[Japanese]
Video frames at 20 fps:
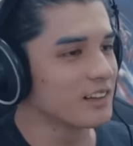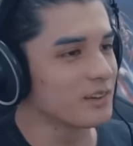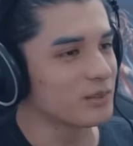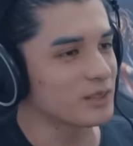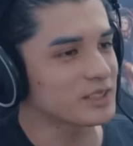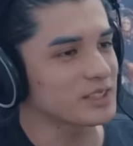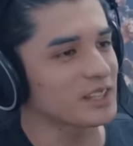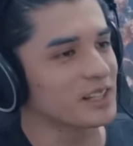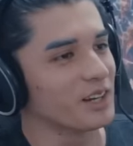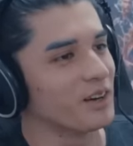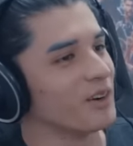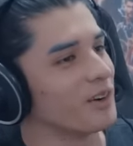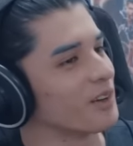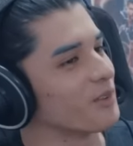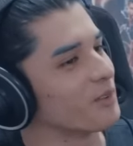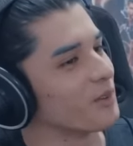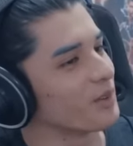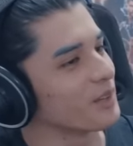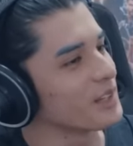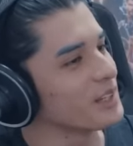や別に俺
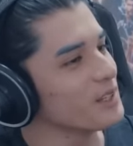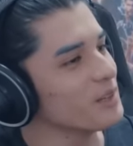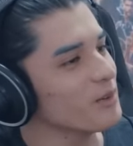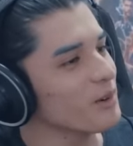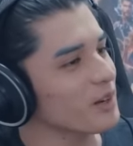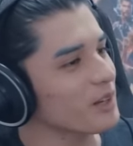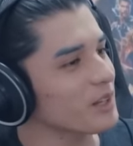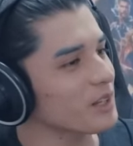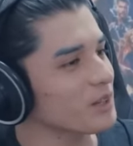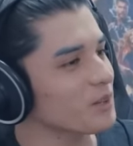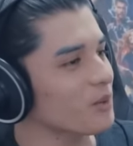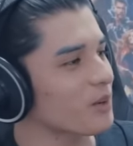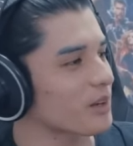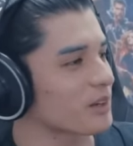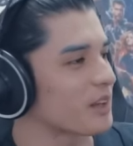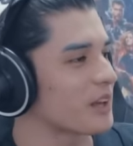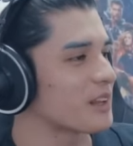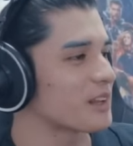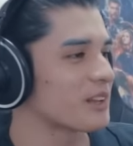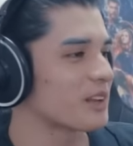もう言い訳とか
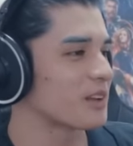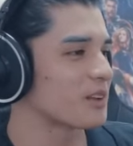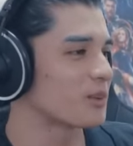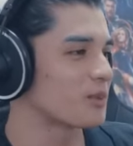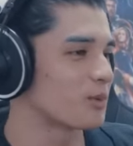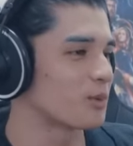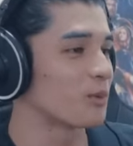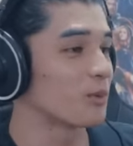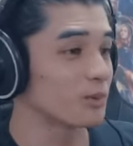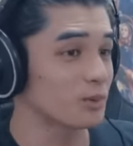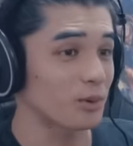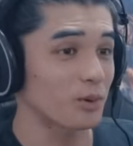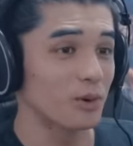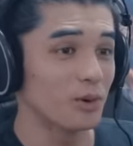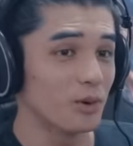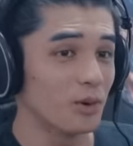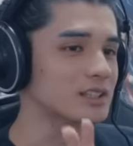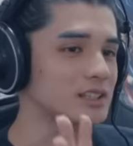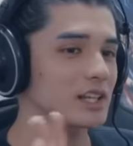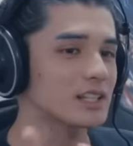ないんだけど俺ほんと
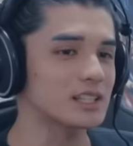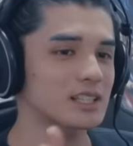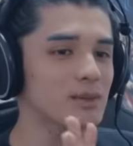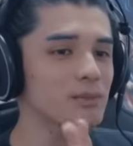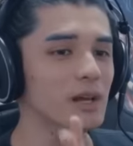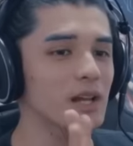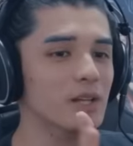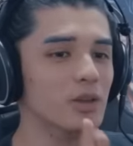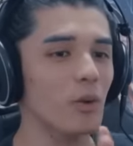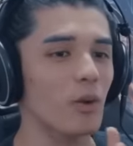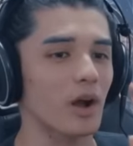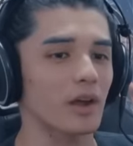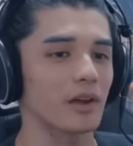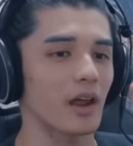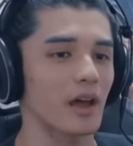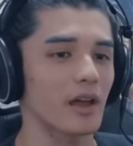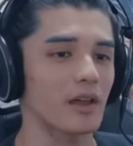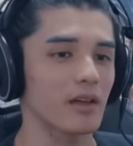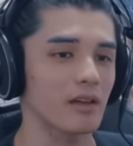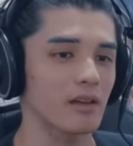説明とか
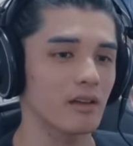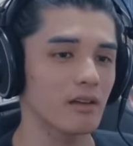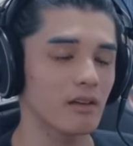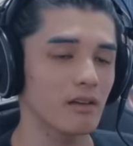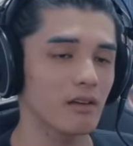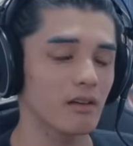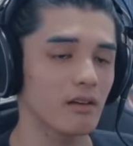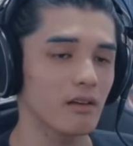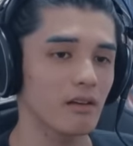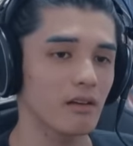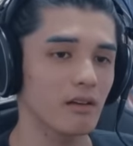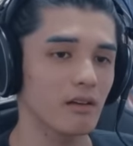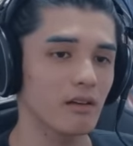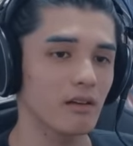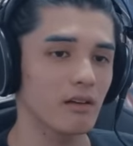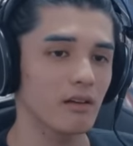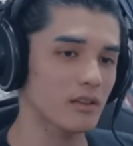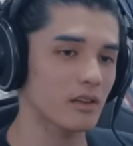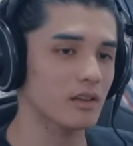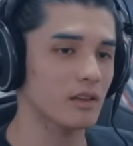ない
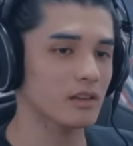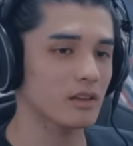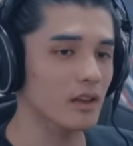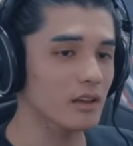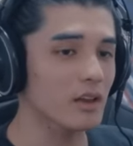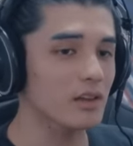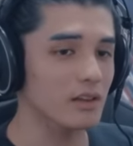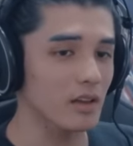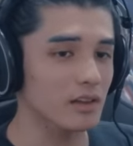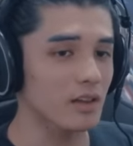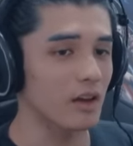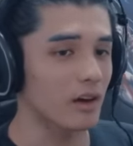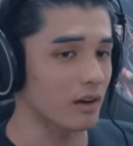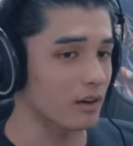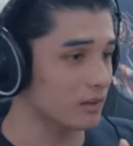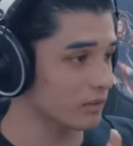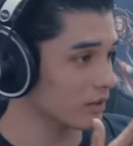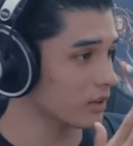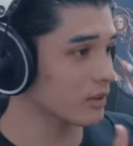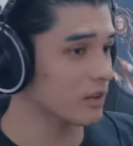ただただた
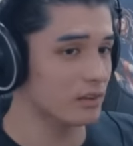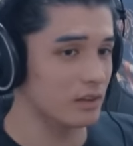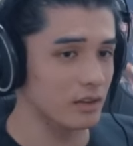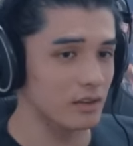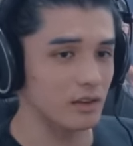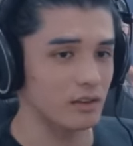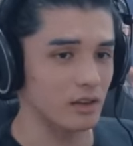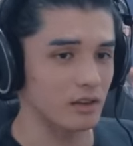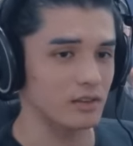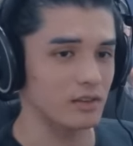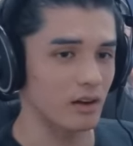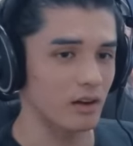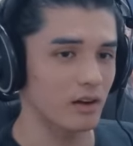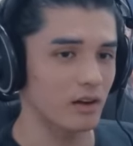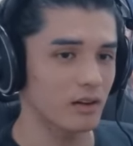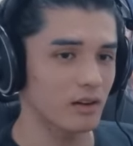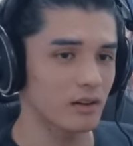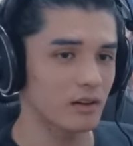だただただだった